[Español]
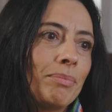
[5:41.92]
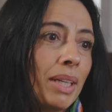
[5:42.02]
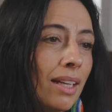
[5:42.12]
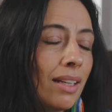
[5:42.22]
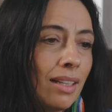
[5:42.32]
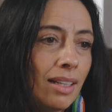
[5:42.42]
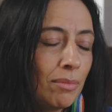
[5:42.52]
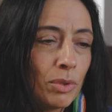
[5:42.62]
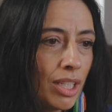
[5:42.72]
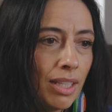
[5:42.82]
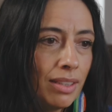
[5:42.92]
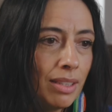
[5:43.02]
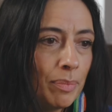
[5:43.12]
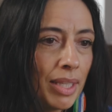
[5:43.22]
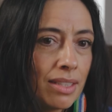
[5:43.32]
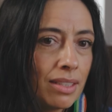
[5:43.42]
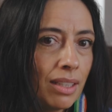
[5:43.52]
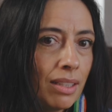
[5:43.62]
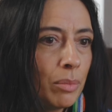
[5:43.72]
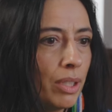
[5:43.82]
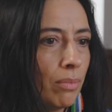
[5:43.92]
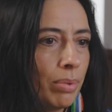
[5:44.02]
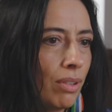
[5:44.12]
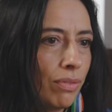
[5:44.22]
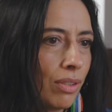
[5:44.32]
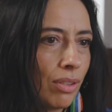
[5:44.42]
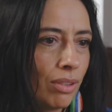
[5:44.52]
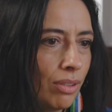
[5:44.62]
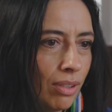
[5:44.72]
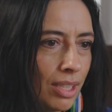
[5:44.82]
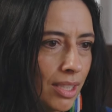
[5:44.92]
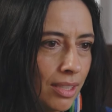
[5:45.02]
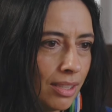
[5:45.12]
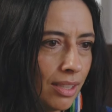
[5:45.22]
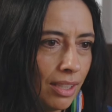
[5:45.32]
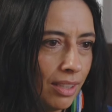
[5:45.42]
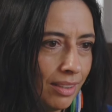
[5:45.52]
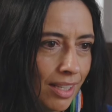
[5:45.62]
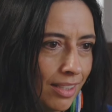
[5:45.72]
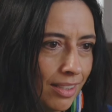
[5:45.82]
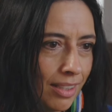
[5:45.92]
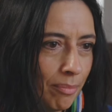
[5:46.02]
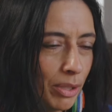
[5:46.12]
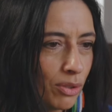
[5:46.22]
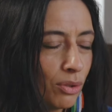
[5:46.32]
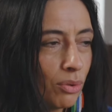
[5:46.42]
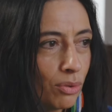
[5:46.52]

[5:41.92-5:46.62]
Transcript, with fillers: para mucha gente piensa, bueno, pero el folclore no necesita técnica, pero si tú